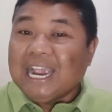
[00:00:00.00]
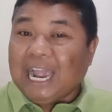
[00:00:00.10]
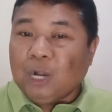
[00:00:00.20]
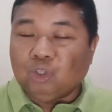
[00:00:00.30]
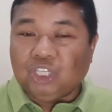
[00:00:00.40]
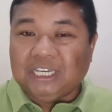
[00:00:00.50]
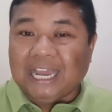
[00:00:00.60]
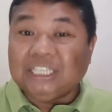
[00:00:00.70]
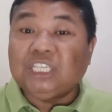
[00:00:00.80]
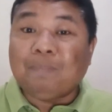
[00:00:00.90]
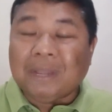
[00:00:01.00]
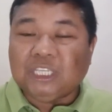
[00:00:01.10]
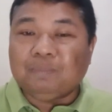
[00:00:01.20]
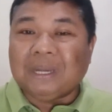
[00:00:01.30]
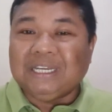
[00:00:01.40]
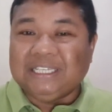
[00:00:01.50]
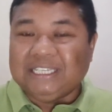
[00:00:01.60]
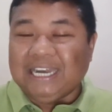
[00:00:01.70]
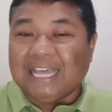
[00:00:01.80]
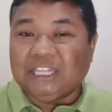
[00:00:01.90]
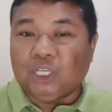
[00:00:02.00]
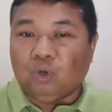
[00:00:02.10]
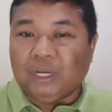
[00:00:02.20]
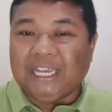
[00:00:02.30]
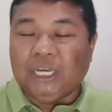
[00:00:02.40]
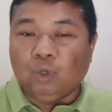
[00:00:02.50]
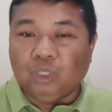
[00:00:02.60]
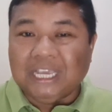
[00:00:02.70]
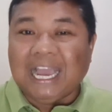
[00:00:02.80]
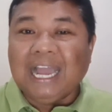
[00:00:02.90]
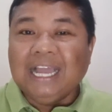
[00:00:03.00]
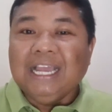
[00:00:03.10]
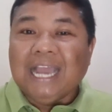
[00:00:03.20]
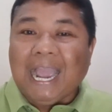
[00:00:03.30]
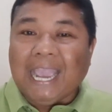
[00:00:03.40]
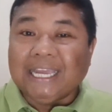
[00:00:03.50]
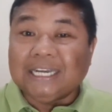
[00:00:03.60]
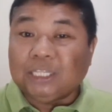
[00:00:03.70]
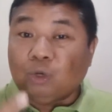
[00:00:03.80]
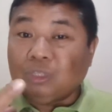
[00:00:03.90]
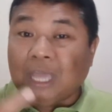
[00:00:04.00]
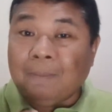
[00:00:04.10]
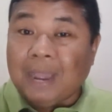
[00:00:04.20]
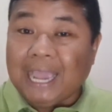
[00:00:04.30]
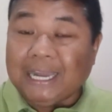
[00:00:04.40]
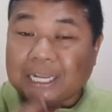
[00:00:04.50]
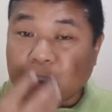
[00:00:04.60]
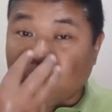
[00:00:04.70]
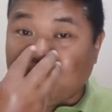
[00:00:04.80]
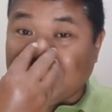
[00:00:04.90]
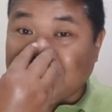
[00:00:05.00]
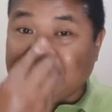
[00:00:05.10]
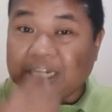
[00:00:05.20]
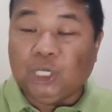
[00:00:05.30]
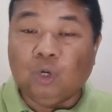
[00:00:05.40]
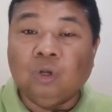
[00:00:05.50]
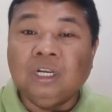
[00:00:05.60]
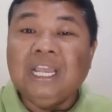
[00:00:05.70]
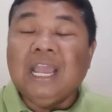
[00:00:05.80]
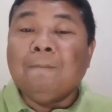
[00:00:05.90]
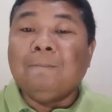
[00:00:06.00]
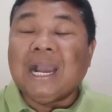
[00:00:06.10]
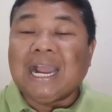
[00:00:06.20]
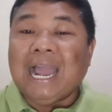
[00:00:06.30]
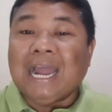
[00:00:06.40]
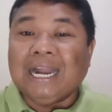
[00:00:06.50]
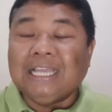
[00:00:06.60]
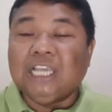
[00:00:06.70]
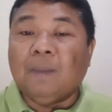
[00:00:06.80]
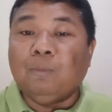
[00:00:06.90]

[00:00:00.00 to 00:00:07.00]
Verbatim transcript: kalau tidak cepat-cepat dijilati oleh induknya air terutama air ketuban dihidung maka anaknya